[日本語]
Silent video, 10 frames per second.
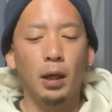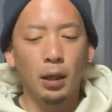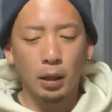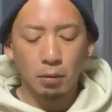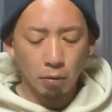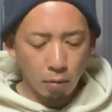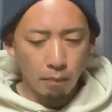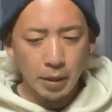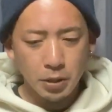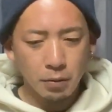えこの
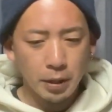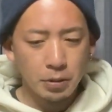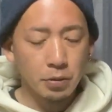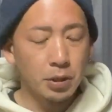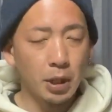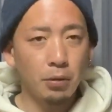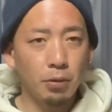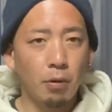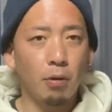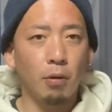コンバージョンレンズをつける
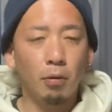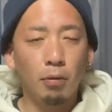と